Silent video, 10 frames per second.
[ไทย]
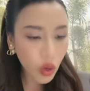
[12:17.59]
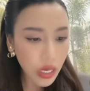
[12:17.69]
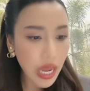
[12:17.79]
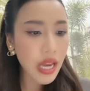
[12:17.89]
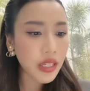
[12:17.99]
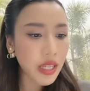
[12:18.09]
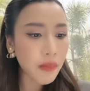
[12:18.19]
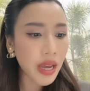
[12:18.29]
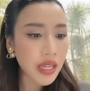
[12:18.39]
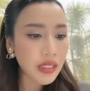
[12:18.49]
ตนเองเนี่ย
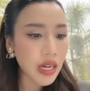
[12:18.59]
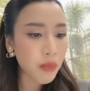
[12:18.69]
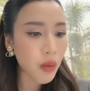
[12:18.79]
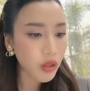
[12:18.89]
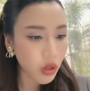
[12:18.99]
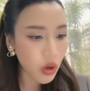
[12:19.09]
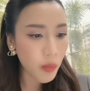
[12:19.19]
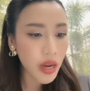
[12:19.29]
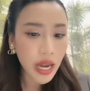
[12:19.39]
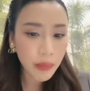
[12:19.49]
ทำงานกับพบตร
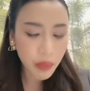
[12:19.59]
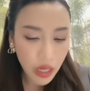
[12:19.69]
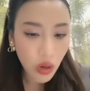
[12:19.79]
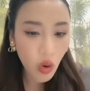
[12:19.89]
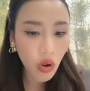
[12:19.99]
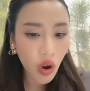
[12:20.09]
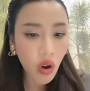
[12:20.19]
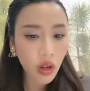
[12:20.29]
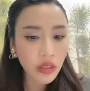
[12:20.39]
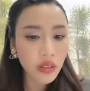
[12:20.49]
เพื่อขับเคลื่อนองค์ก
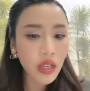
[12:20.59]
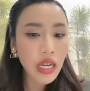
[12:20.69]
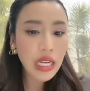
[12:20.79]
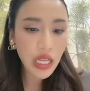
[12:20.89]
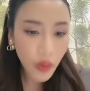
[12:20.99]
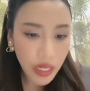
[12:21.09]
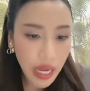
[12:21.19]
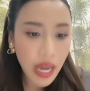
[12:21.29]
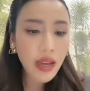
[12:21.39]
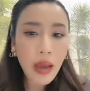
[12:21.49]
ร ที่วัน
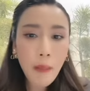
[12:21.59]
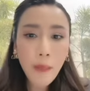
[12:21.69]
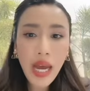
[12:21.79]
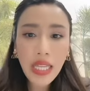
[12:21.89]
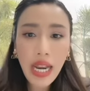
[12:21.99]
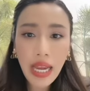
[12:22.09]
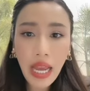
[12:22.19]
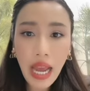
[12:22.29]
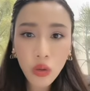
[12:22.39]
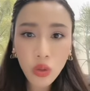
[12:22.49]
นี้มาถแถลง
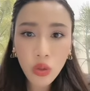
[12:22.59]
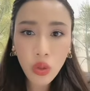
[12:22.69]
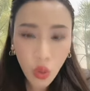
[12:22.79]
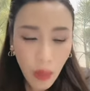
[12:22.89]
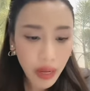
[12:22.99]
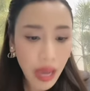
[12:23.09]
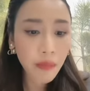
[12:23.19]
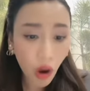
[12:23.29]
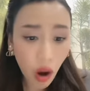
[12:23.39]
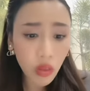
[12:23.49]
ข่าวร่วมกั
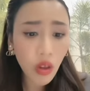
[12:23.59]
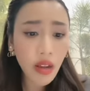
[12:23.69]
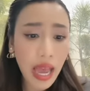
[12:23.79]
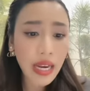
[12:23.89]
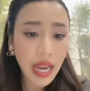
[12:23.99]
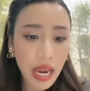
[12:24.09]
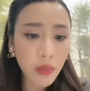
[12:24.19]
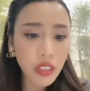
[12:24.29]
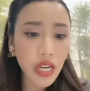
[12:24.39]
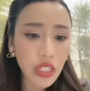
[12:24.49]
นเพราะต้องการให้
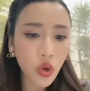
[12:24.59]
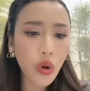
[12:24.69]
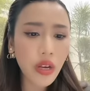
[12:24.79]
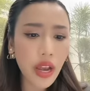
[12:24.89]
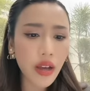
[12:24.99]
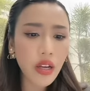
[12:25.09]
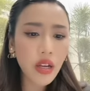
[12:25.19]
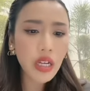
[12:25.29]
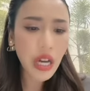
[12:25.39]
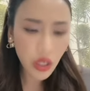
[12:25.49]
ประชาชนเนี่ย
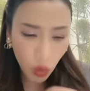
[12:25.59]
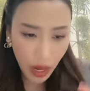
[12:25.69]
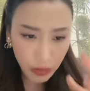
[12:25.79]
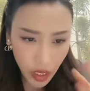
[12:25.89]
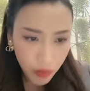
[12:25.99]
เกิดความ